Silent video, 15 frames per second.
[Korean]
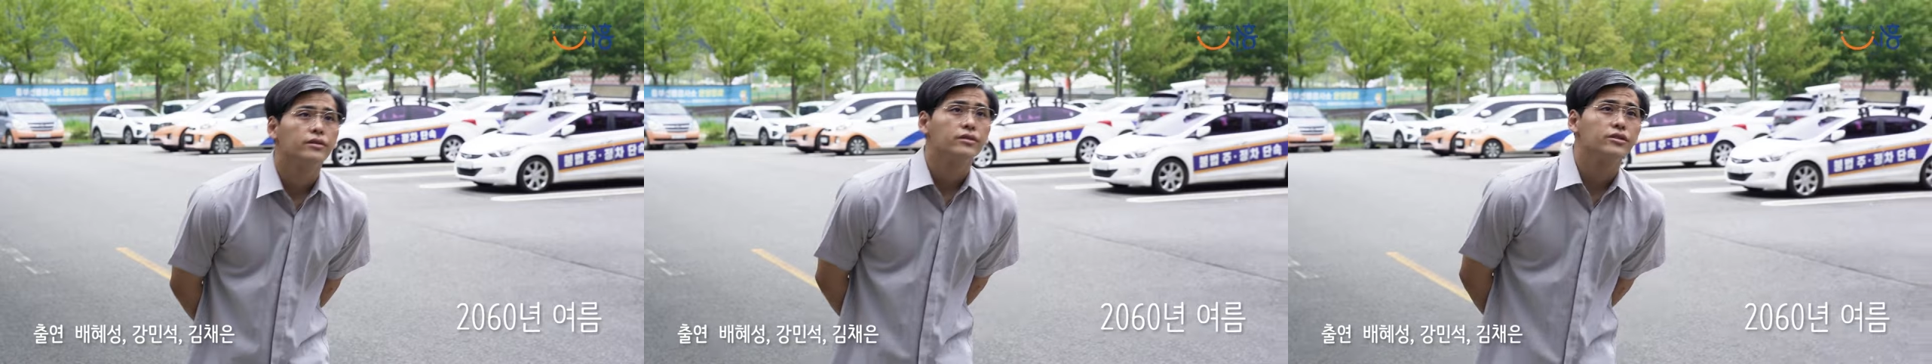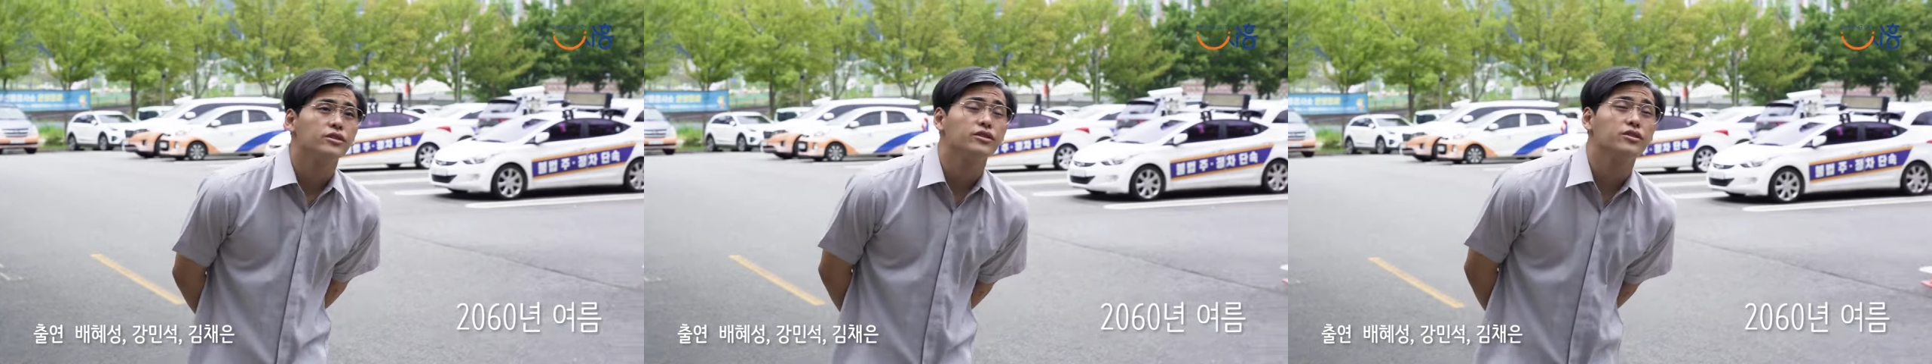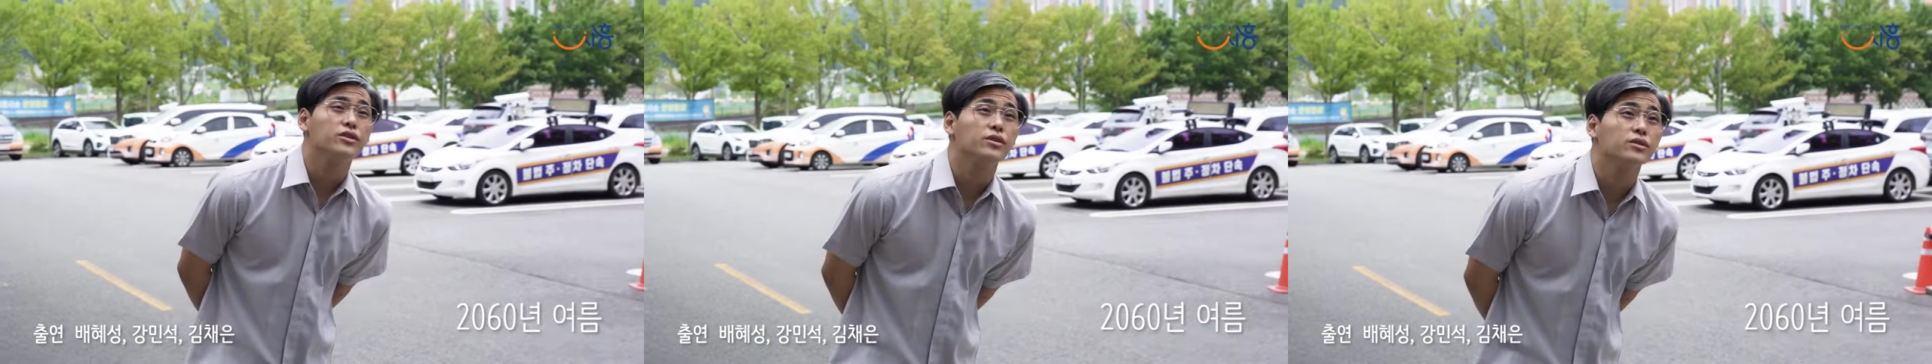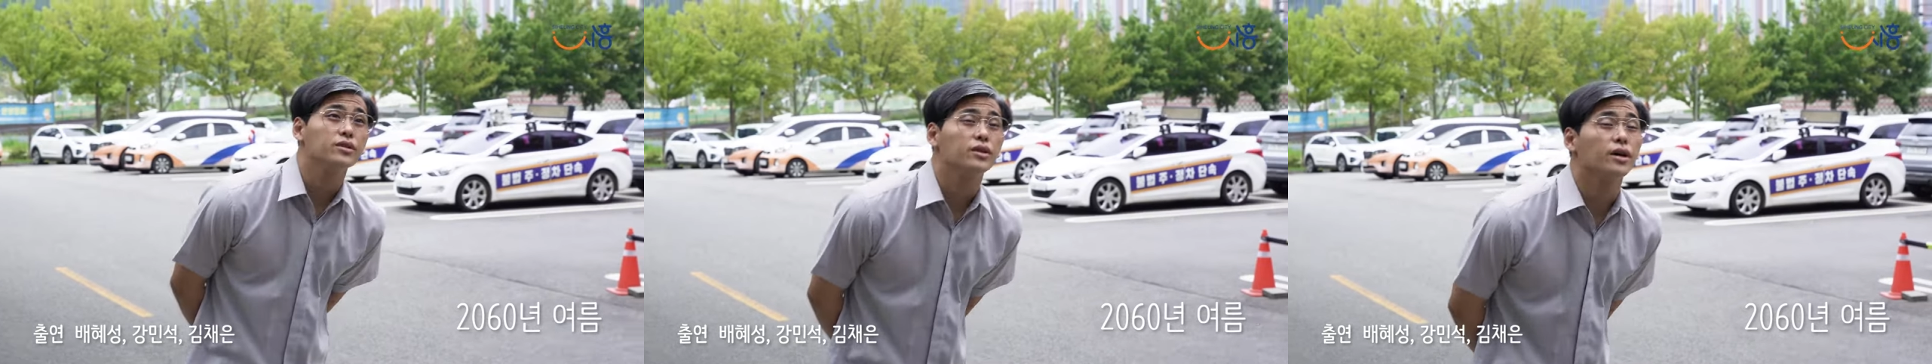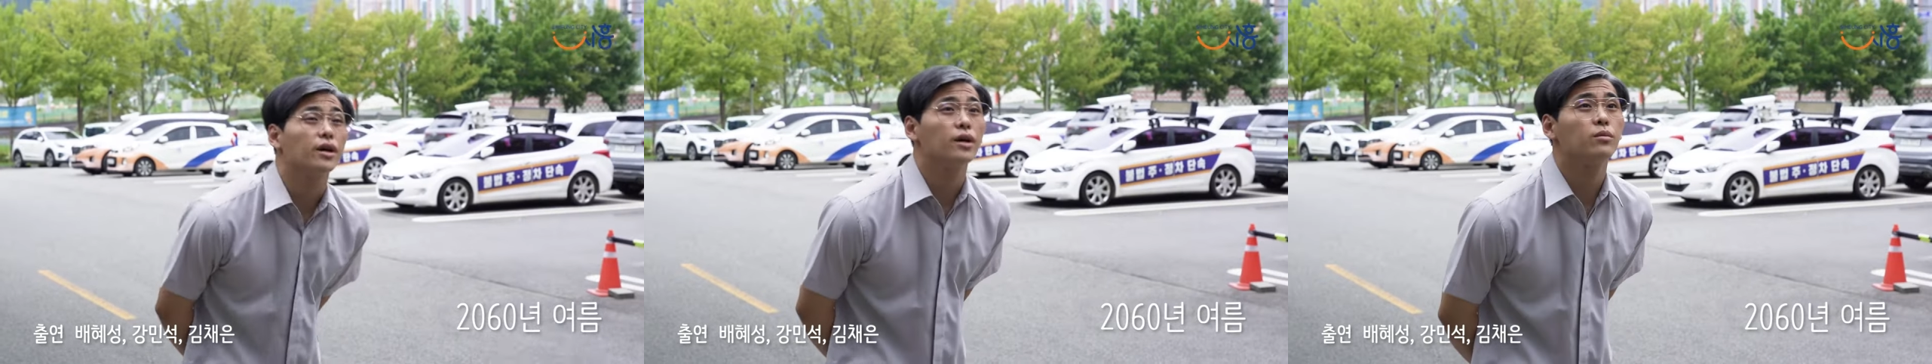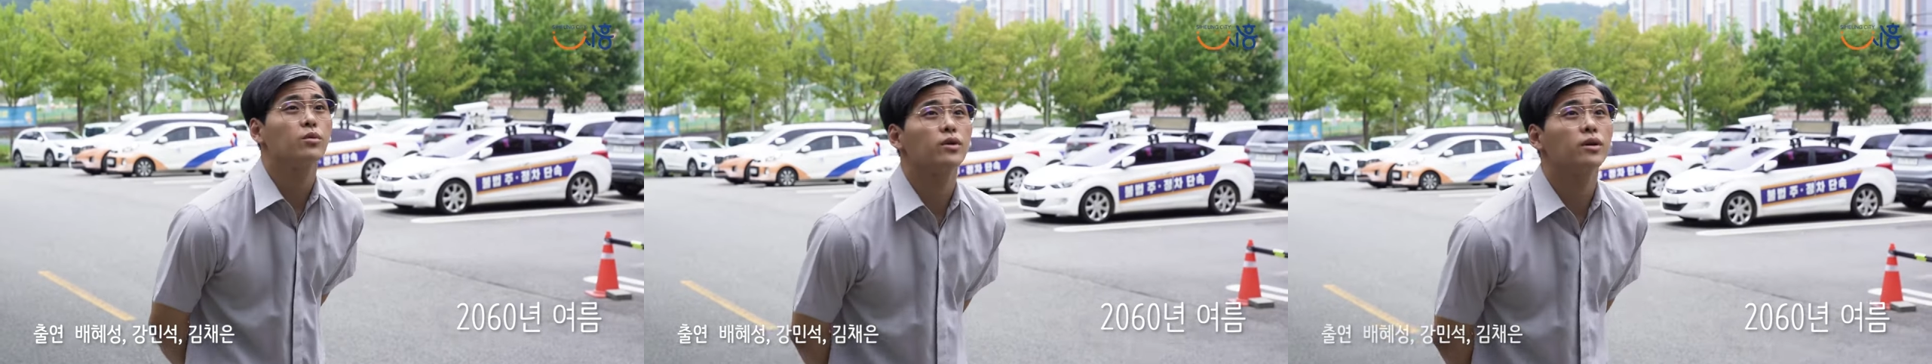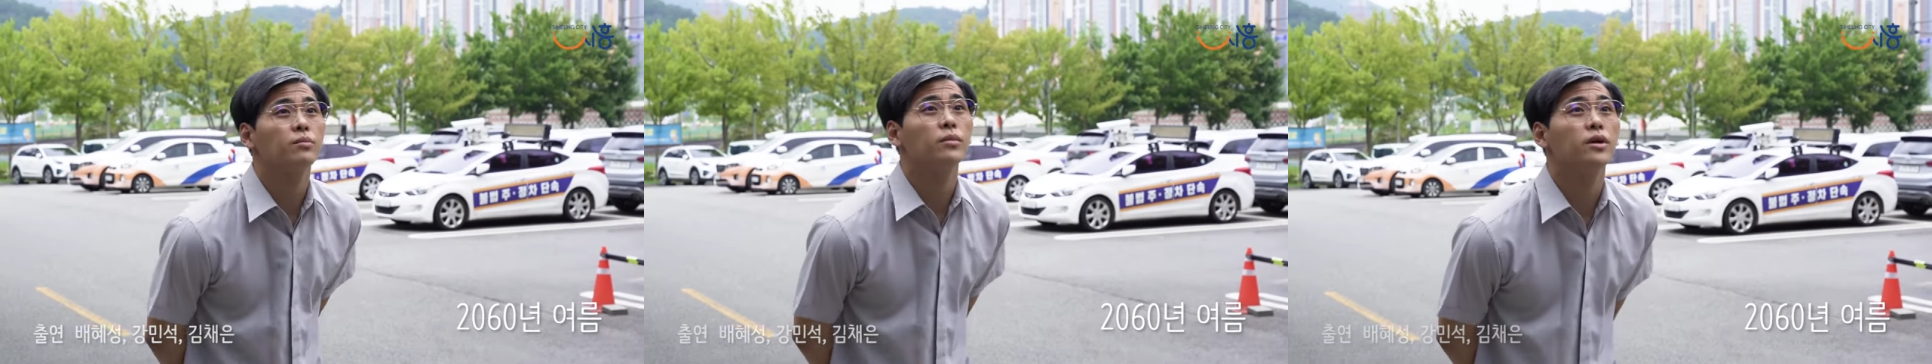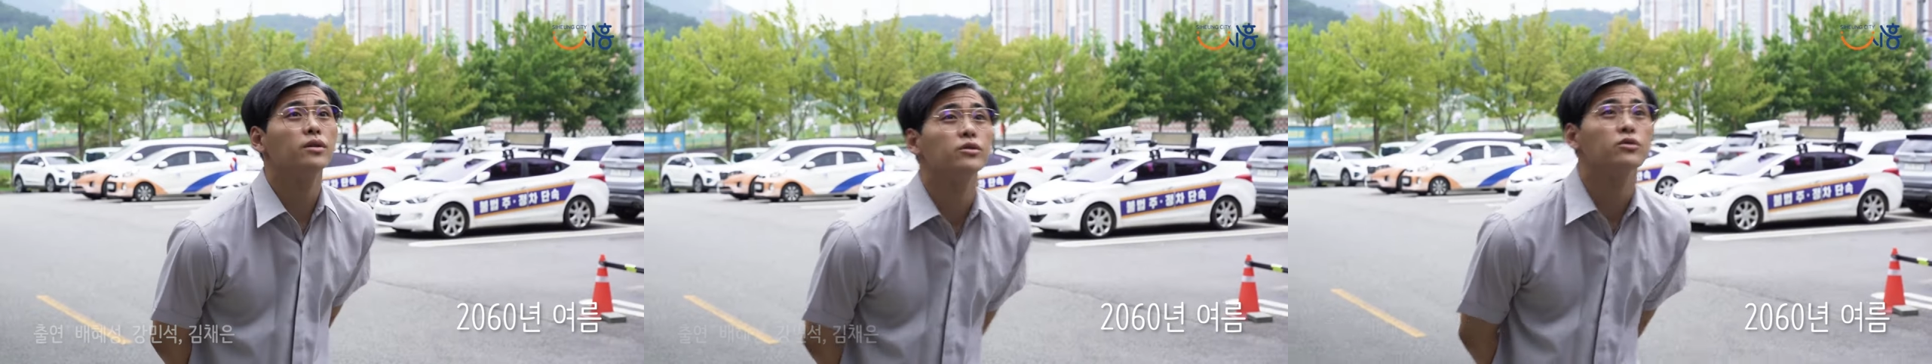시청 참
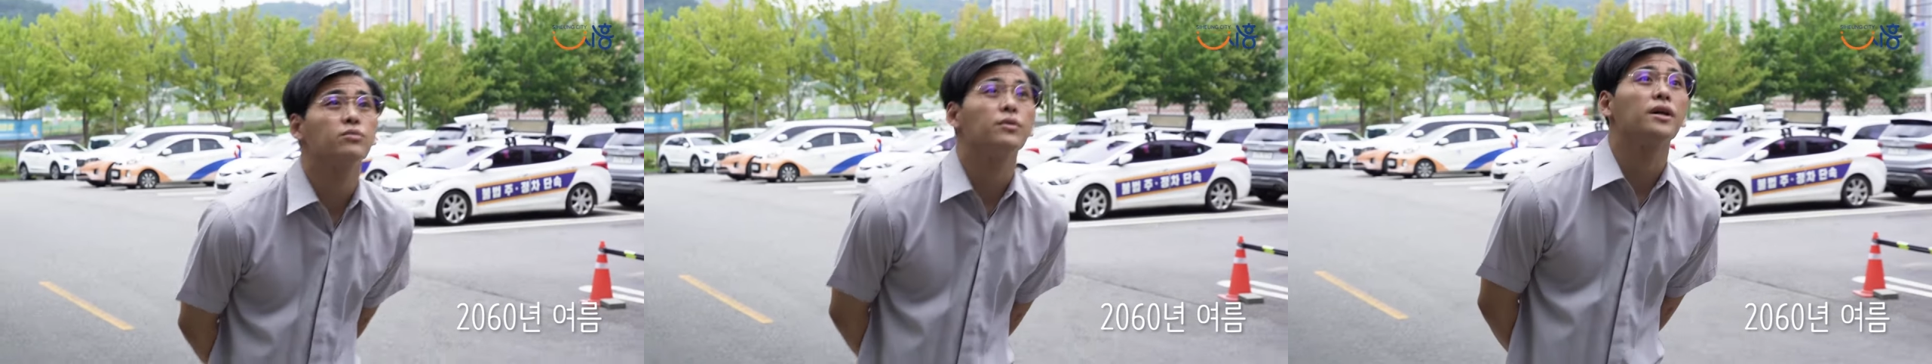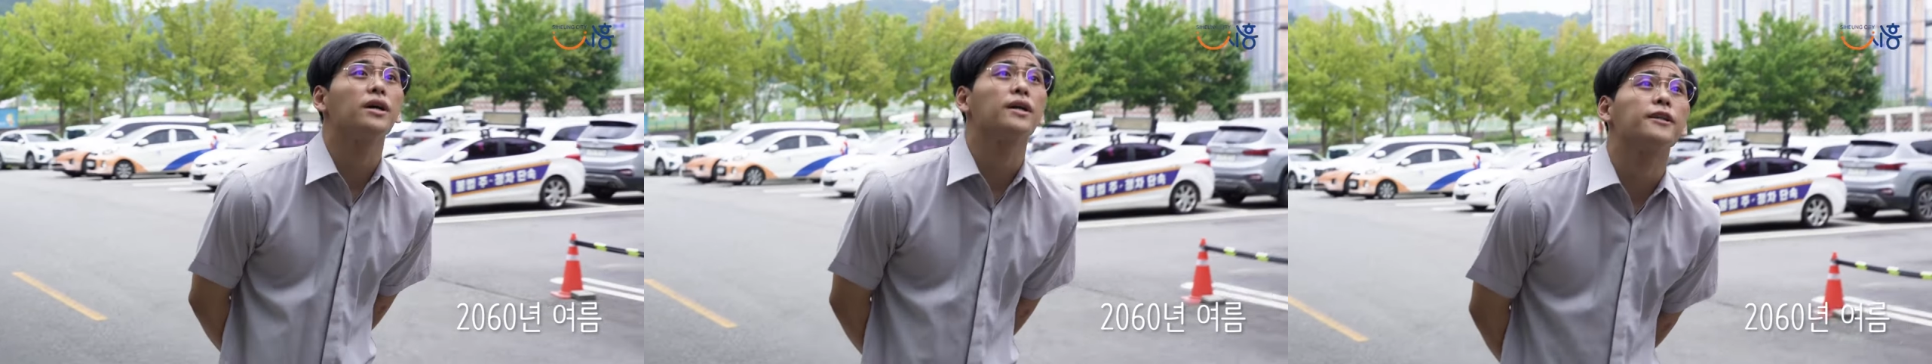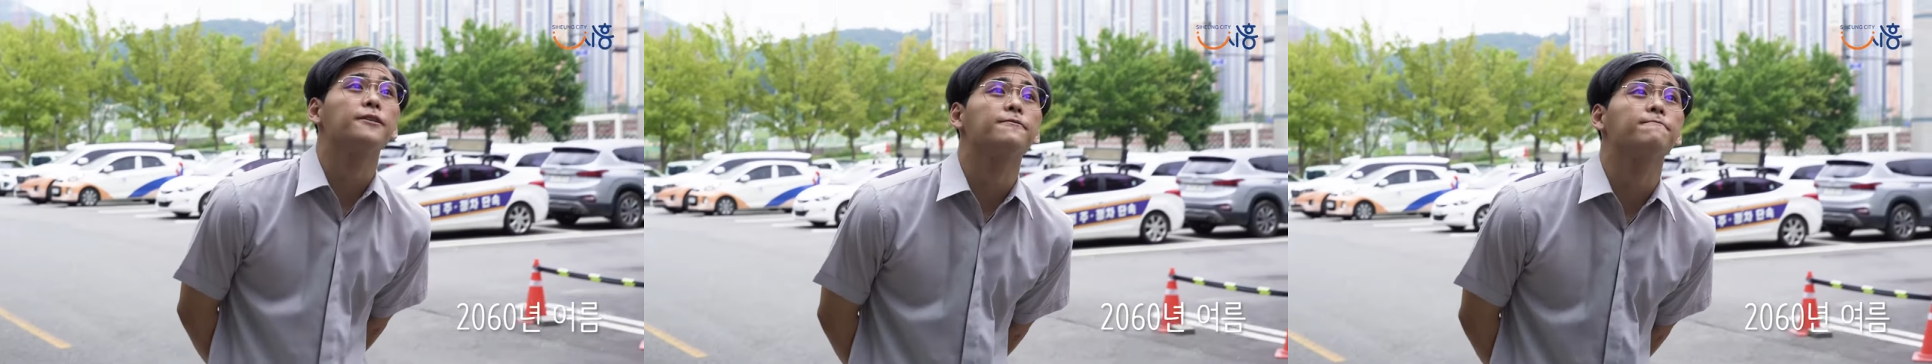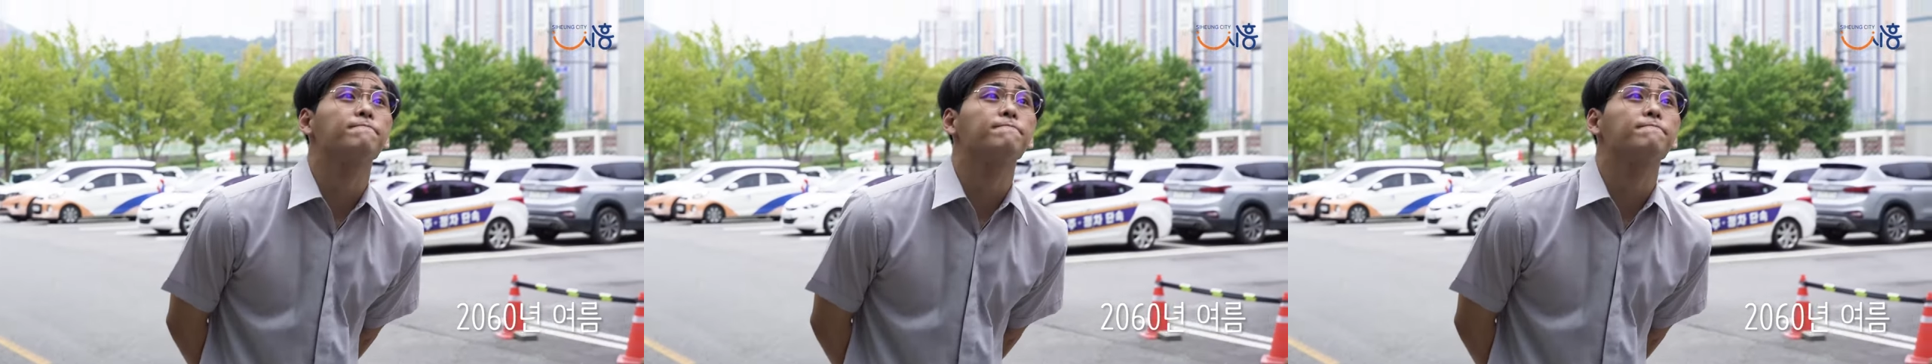오랜만이구만.